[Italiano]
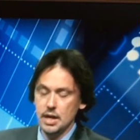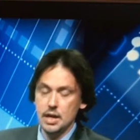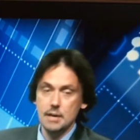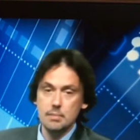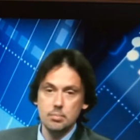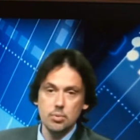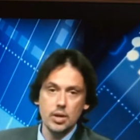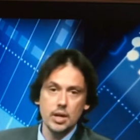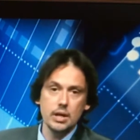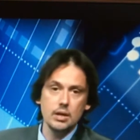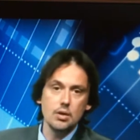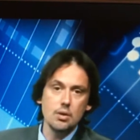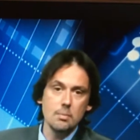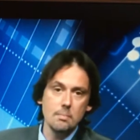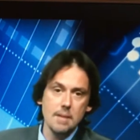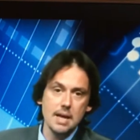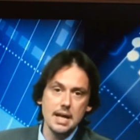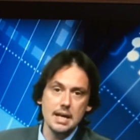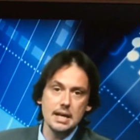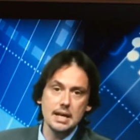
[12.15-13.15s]
Eppure non
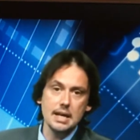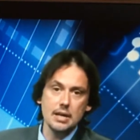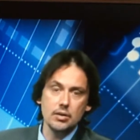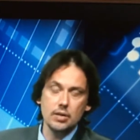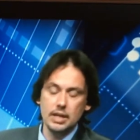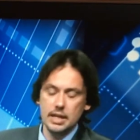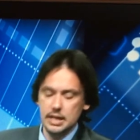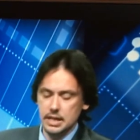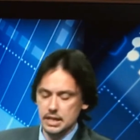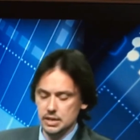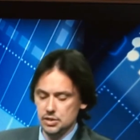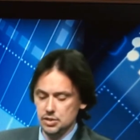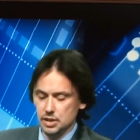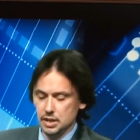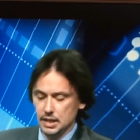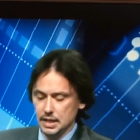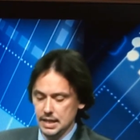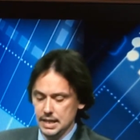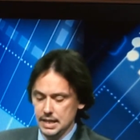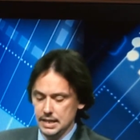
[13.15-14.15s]
mancano le
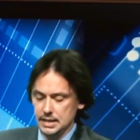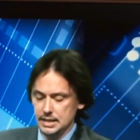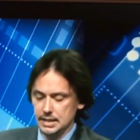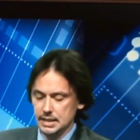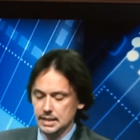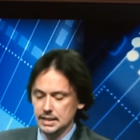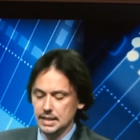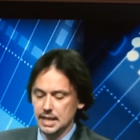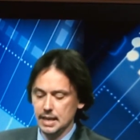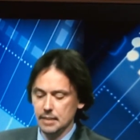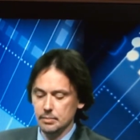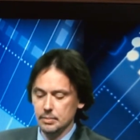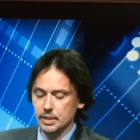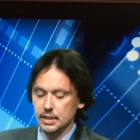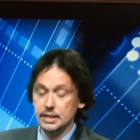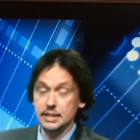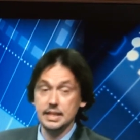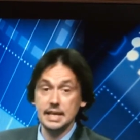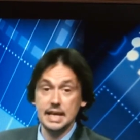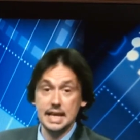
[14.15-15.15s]
eccellenze in
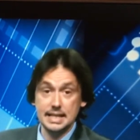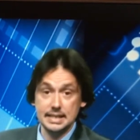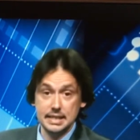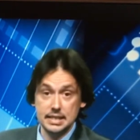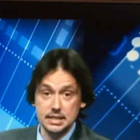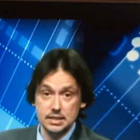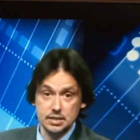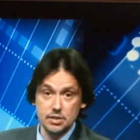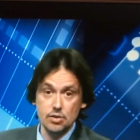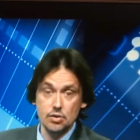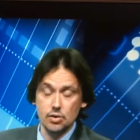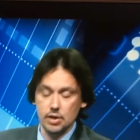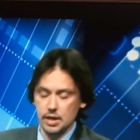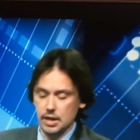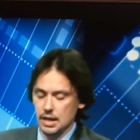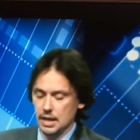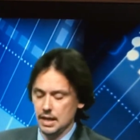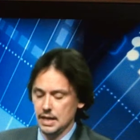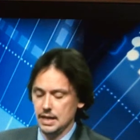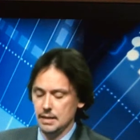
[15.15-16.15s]
termini di
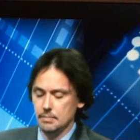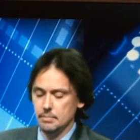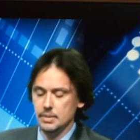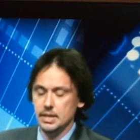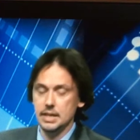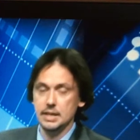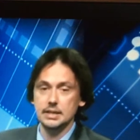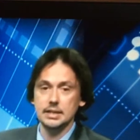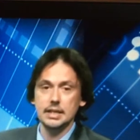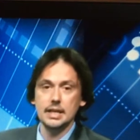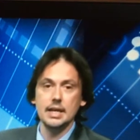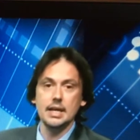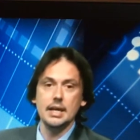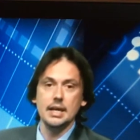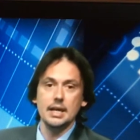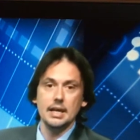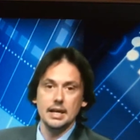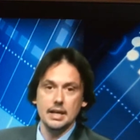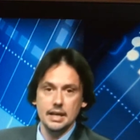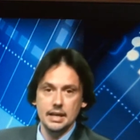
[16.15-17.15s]
attenzione all'ambiente,
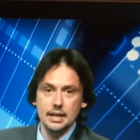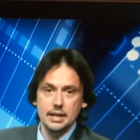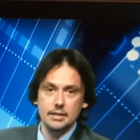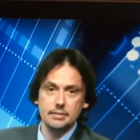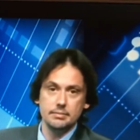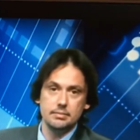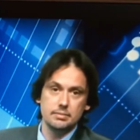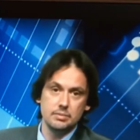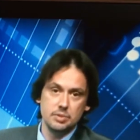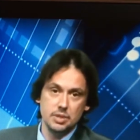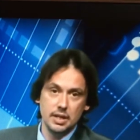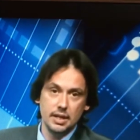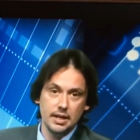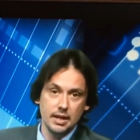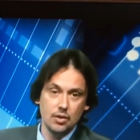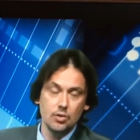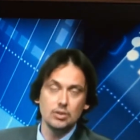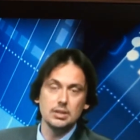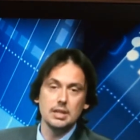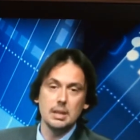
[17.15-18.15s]
eh, eh, ce le
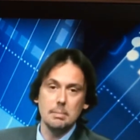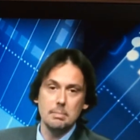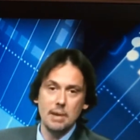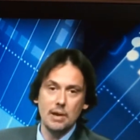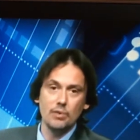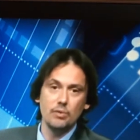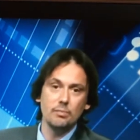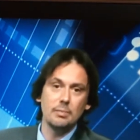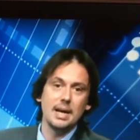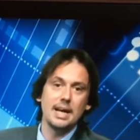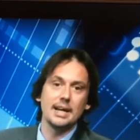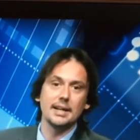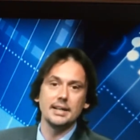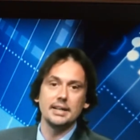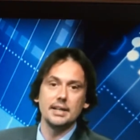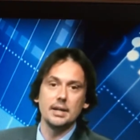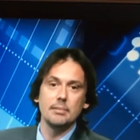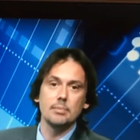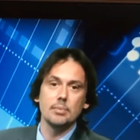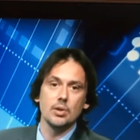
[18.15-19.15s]
racconta Paolo Barri
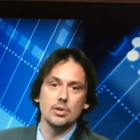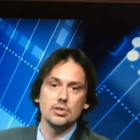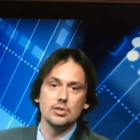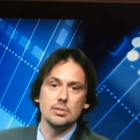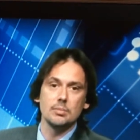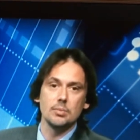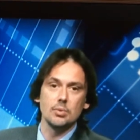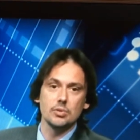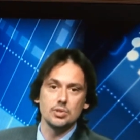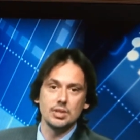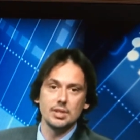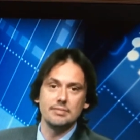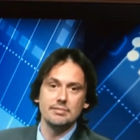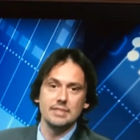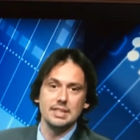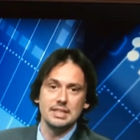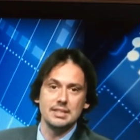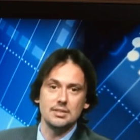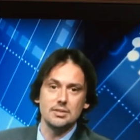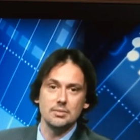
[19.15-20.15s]
nel prossimo
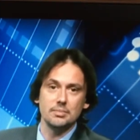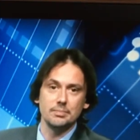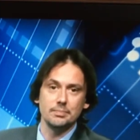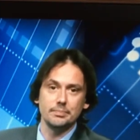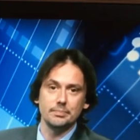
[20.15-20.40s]
servizio.